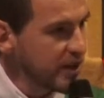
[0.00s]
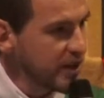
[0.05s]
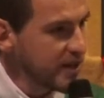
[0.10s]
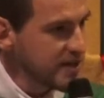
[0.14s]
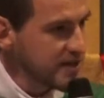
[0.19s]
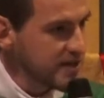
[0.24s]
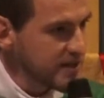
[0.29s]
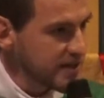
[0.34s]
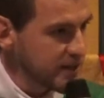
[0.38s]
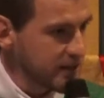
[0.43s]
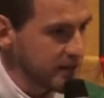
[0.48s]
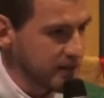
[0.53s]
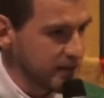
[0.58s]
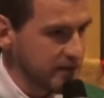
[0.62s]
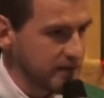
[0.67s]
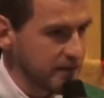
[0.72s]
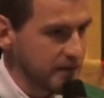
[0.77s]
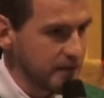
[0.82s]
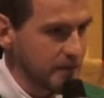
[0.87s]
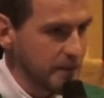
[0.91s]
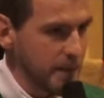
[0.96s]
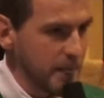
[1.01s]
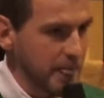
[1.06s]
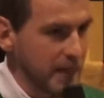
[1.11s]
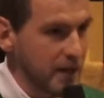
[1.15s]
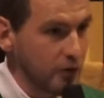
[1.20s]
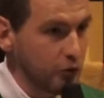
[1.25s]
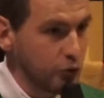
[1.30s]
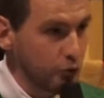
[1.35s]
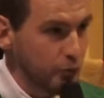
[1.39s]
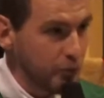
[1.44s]
et sainte.
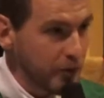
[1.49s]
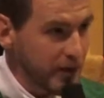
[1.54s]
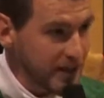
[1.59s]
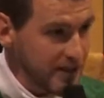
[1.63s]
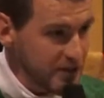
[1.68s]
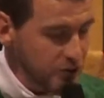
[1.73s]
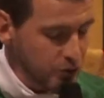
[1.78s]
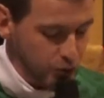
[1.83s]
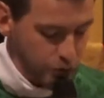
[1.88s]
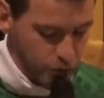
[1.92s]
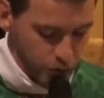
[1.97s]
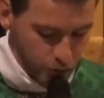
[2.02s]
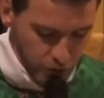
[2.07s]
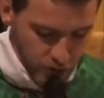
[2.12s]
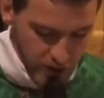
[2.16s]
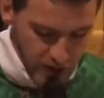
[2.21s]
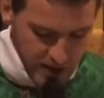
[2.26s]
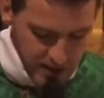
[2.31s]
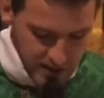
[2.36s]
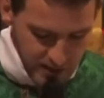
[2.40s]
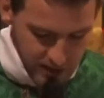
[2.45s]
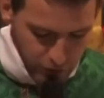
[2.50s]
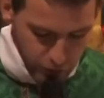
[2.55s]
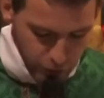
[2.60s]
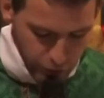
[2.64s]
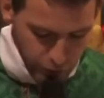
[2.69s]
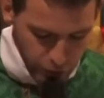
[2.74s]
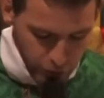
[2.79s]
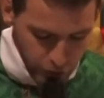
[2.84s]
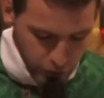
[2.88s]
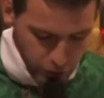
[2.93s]
Nous présentons cette
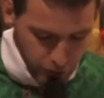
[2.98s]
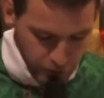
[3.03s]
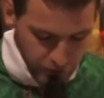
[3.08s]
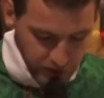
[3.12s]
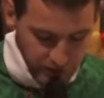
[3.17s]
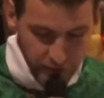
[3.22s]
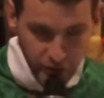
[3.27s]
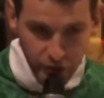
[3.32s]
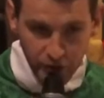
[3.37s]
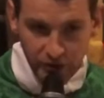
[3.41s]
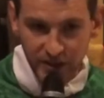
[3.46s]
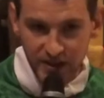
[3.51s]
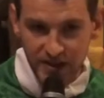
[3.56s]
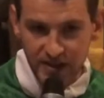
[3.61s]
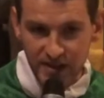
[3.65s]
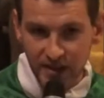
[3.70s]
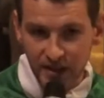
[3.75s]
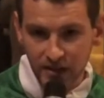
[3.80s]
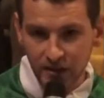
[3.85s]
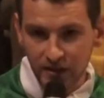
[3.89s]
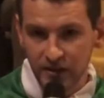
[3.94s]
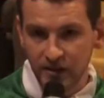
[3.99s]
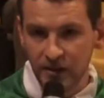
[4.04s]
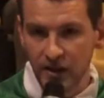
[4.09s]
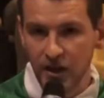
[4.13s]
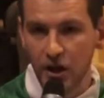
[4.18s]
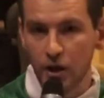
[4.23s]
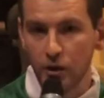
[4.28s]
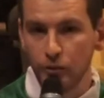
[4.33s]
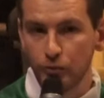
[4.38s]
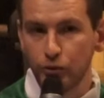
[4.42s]
offrande vivante et sainte
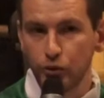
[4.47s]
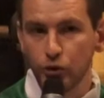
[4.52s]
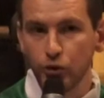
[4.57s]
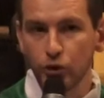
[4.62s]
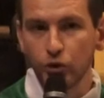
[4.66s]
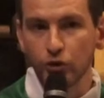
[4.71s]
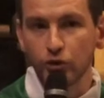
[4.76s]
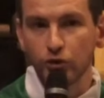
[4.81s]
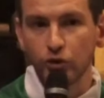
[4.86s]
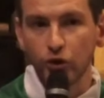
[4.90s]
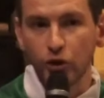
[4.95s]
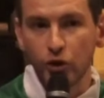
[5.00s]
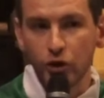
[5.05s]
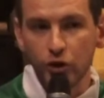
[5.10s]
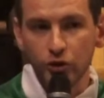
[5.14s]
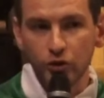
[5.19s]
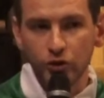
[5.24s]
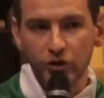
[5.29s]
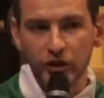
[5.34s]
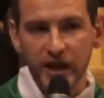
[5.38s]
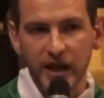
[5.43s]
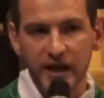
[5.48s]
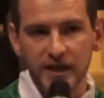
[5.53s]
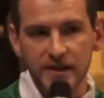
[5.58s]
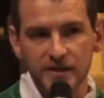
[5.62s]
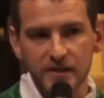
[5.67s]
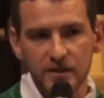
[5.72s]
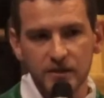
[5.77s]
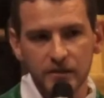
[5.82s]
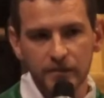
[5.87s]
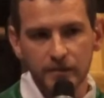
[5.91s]
pour te rendre
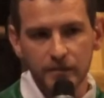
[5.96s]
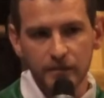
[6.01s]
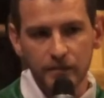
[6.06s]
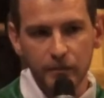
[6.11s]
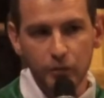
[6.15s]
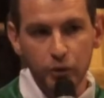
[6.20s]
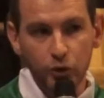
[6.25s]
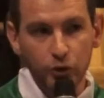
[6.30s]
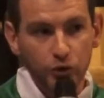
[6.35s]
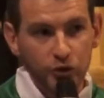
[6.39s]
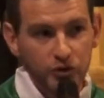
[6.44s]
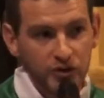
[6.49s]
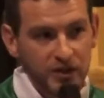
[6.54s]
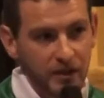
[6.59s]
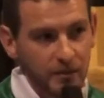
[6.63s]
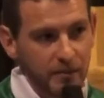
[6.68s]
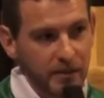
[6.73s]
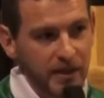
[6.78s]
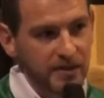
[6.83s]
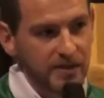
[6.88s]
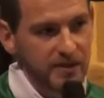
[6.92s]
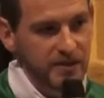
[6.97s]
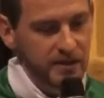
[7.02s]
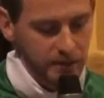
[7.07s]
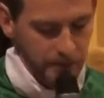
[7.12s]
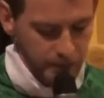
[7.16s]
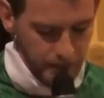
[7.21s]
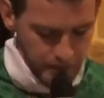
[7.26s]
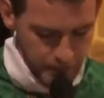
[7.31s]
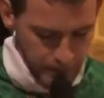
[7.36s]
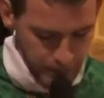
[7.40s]
grâce, pour te dire merci.
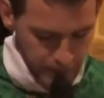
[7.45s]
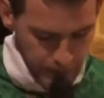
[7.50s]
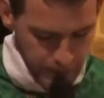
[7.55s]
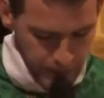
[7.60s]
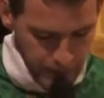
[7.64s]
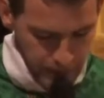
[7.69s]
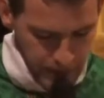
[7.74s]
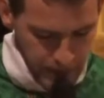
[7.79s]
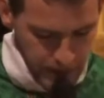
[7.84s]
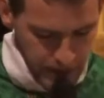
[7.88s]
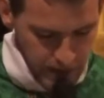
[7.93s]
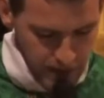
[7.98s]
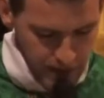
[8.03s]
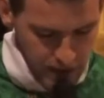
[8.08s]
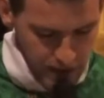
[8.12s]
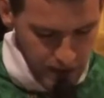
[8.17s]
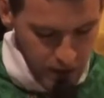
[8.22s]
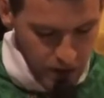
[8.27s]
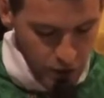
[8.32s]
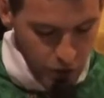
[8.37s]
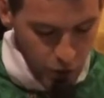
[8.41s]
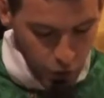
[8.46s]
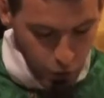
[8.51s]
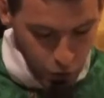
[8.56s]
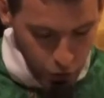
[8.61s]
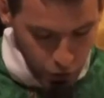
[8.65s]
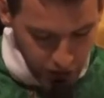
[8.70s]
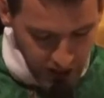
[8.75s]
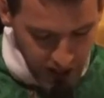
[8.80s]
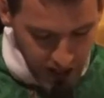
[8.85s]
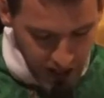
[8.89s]

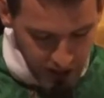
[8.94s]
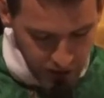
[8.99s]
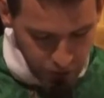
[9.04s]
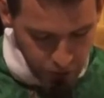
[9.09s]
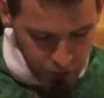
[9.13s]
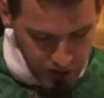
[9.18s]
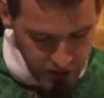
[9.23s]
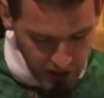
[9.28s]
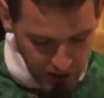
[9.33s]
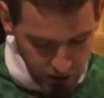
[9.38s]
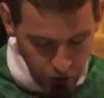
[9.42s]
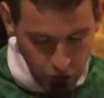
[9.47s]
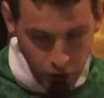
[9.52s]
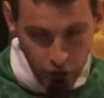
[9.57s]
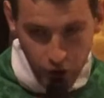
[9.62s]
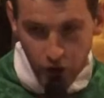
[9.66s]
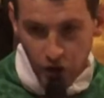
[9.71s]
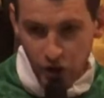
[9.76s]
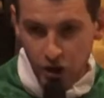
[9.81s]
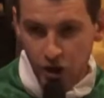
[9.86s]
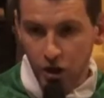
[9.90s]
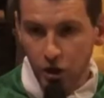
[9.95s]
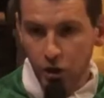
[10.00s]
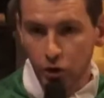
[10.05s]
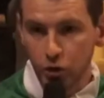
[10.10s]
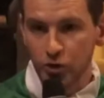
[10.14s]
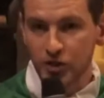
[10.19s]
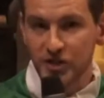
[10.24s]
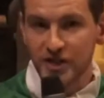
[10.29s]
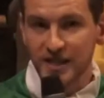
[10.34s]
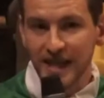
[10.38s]
Regarde, Seigneur,
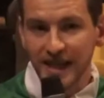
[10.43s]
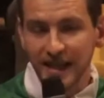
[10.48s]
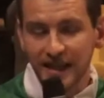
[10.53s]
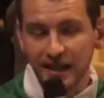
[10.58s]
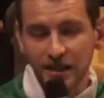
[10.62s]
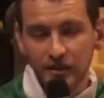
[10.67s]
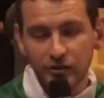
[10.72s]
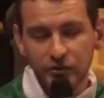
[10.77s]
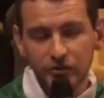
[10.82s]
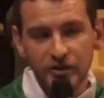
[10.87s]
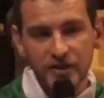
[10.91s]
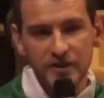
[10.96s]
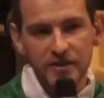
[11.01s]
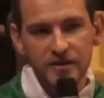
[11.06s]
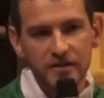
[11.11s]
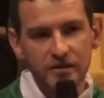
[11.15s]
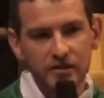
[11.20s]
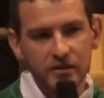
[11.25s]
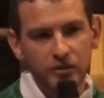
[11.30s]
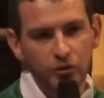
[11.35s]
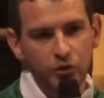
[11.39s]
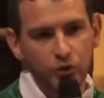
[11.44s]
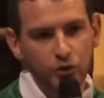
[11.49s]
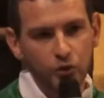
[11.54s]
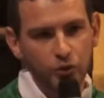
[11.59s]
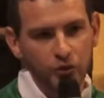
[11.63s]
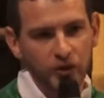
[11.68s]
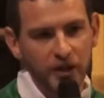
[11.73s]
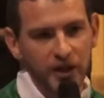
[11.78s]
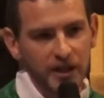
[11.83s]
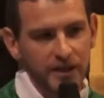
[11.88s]
le sacrifice de
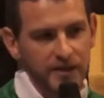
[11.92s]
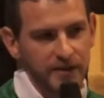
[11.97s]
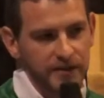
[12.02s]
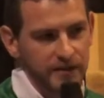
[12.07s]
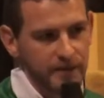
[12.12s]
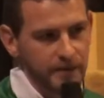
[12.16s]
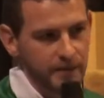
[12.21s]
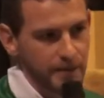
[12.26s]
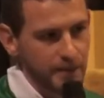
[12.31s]
ton Église.